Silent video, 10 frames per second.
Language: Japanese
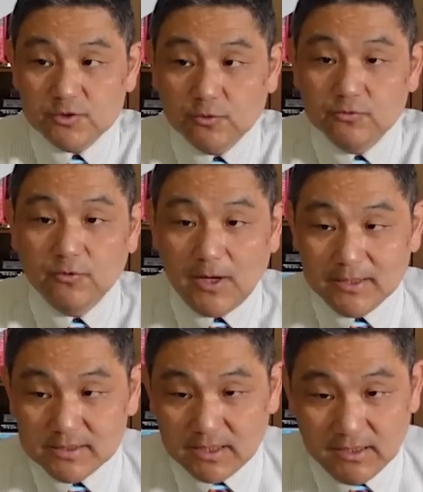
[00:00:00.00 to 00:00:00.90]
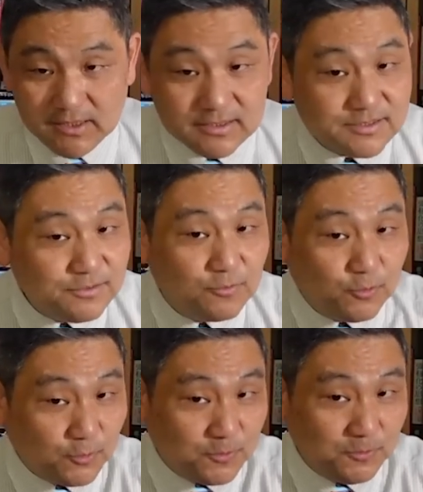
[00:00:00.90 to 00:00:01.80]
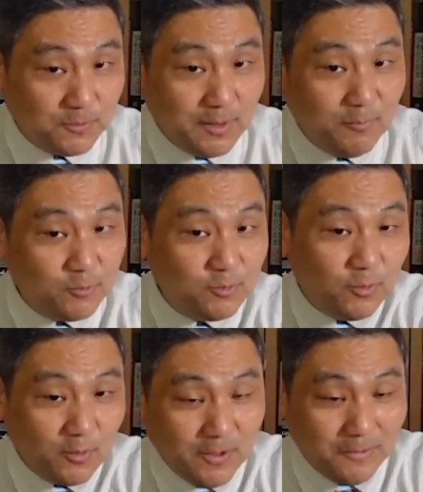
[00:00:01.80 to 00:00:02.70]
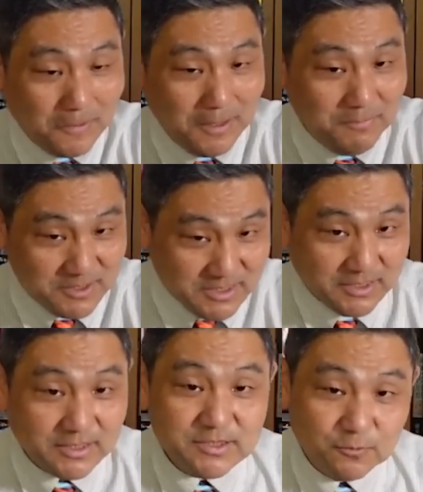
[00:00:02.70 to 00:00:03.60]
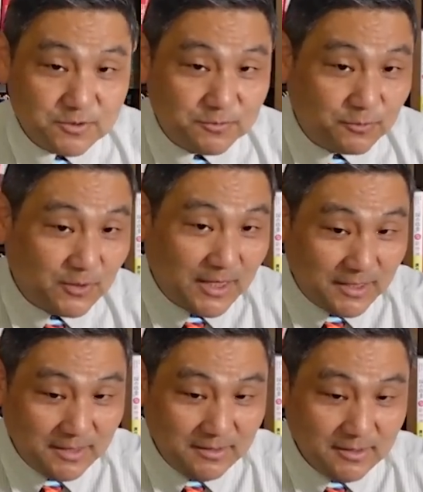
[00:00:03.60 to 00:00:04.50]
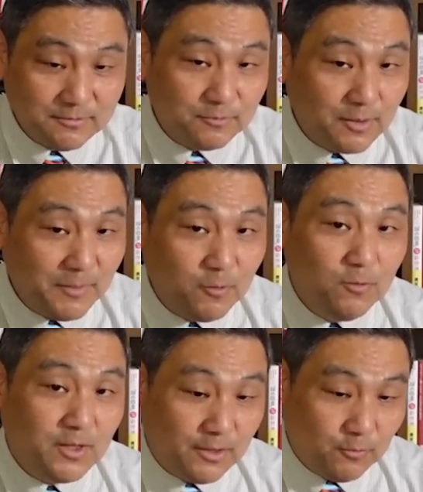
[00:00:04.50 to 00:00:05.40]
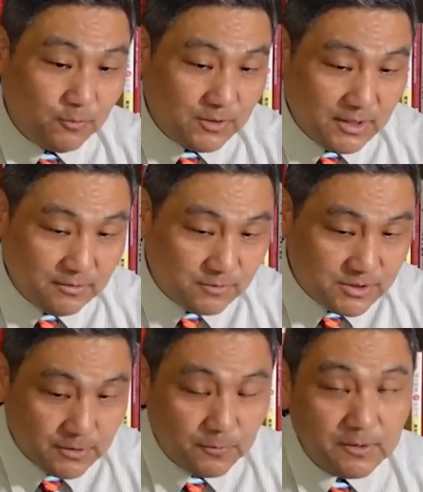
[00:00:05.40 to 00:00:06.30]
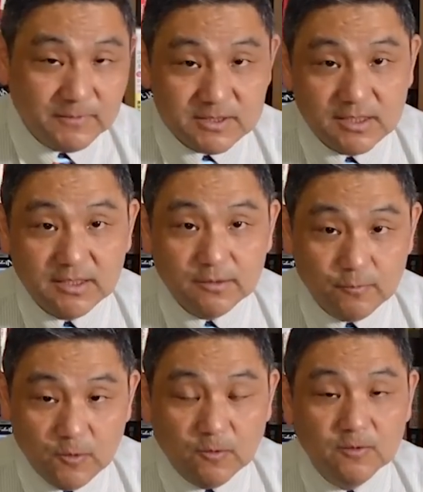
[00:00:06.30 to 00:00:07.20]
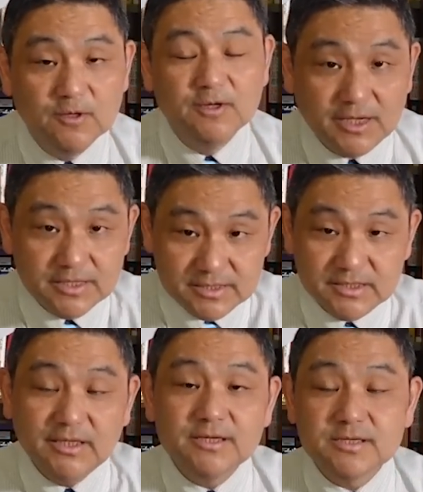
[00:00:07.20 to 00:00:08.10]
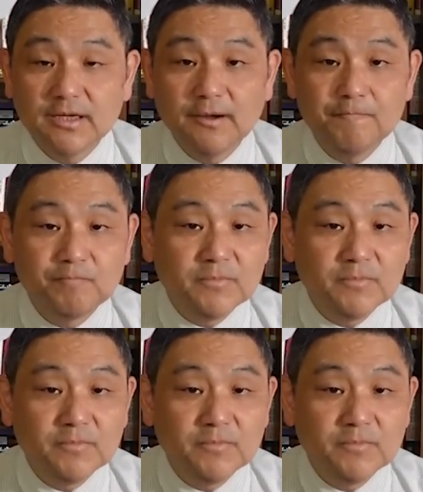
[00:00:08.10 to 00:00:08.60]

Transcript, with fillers: 食の安全に関することっていうのはもっと厳密な話をすると大変になるんで、まあ、今回この程度にしておきますけれども、決してですね、